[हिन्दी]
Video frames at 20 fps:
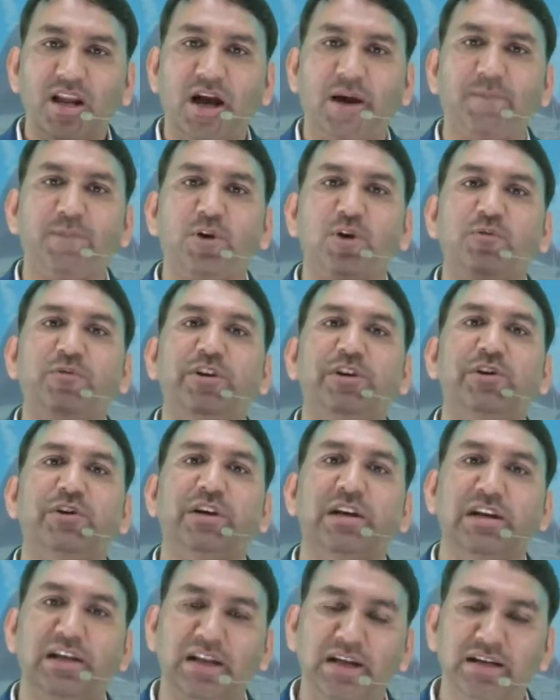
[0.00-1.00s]
आप लोग वीडियो
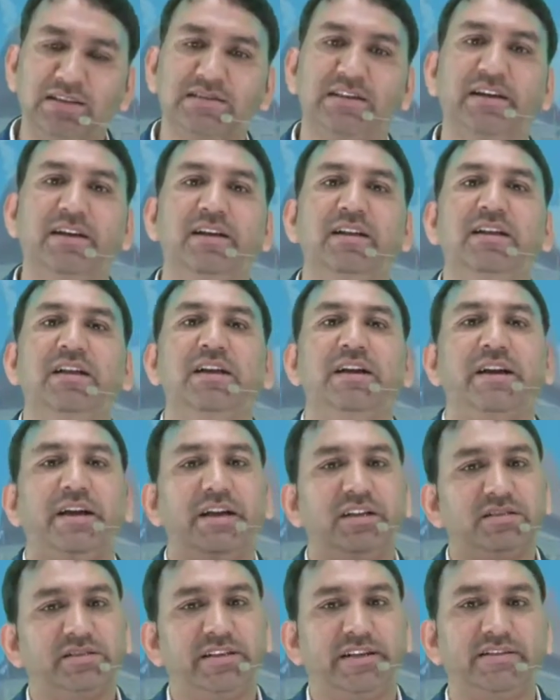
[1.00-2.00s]
के लिंक से इस